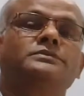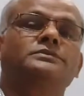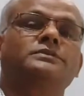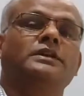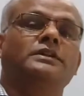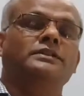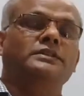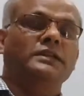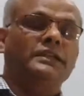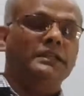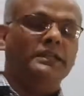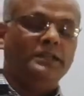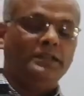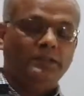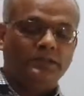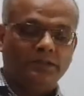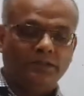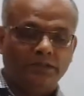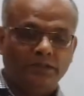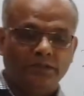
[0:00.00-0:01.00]
তার ছেলে
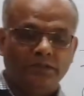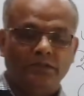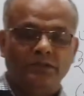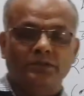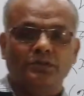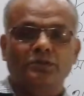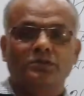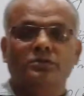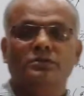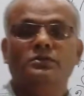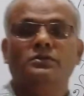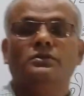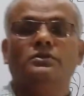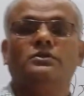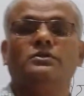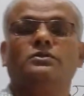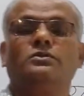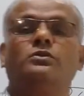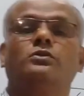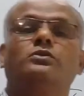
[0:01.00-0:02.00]

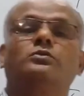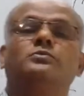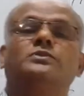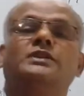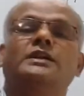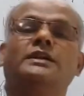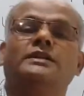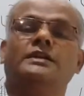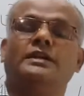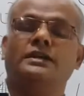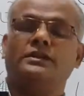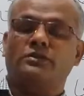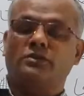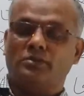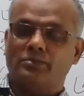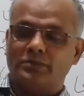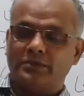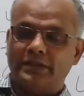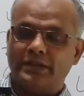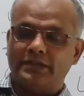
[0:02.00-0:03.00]
খুররম শাহজাহান
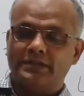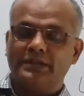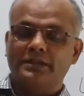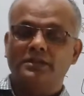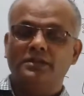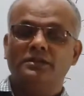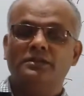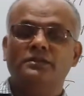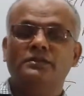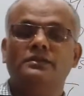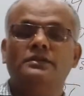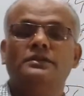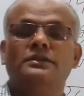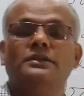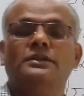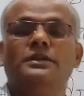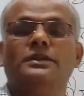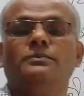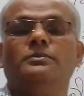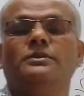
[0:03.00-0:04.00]
ক্ষমতায় আসেন
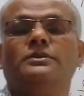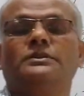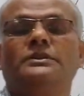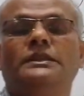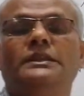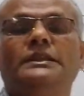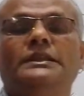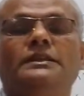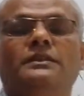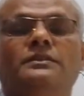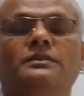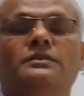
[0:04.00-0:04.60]
এবং তিনি